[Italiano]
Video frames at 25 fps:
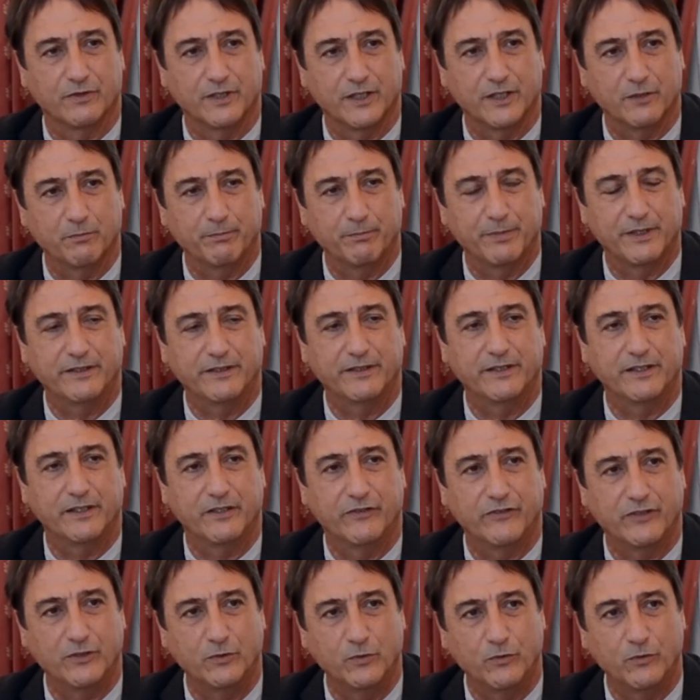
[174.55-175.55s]
È un parterre
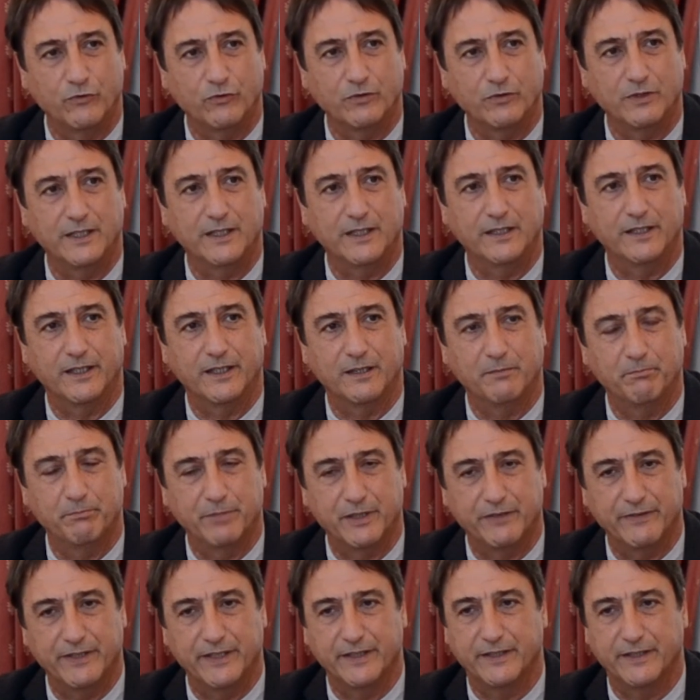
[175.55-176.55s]
istituzionale che
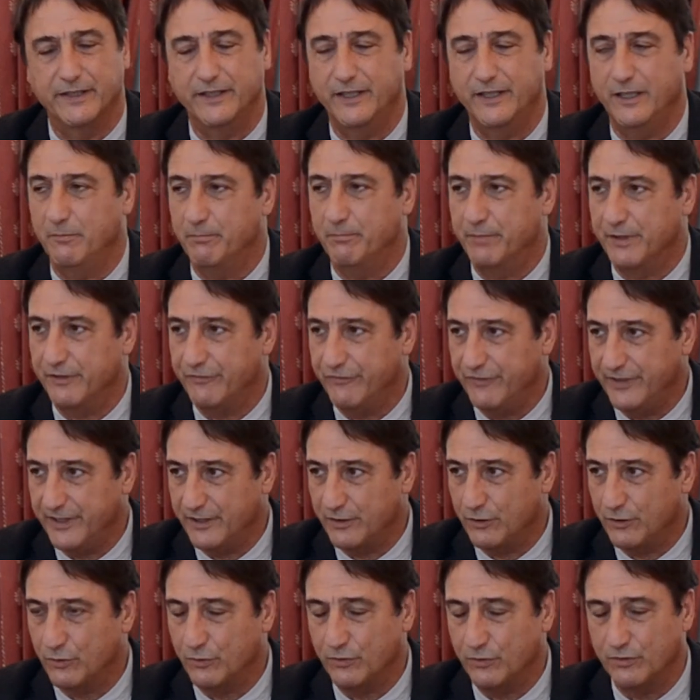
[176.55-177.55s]
prevede il
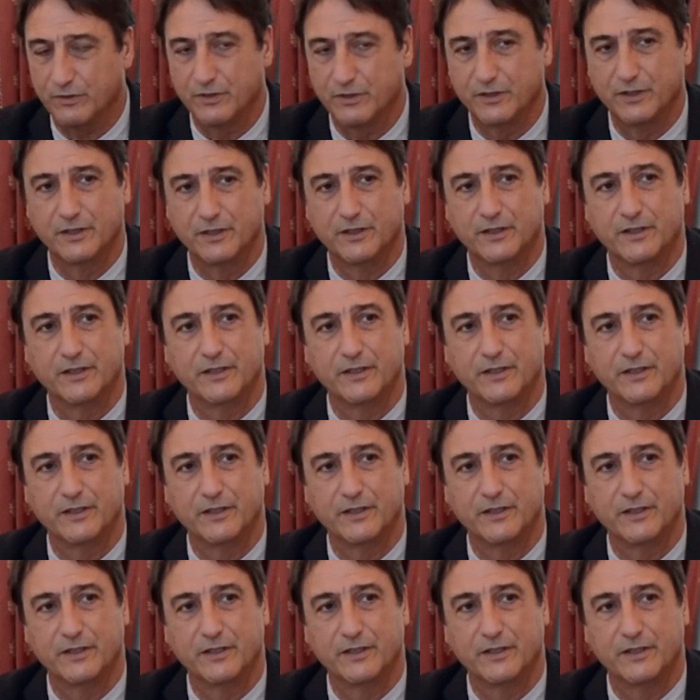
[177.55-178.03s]
prefetto,